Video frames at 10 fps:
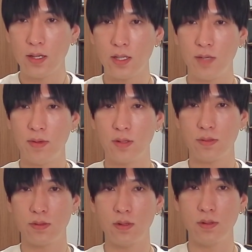今の
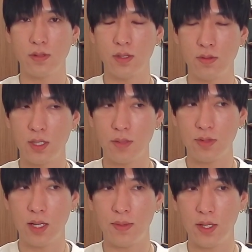ところ、日本株
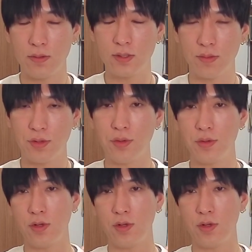は米国株よ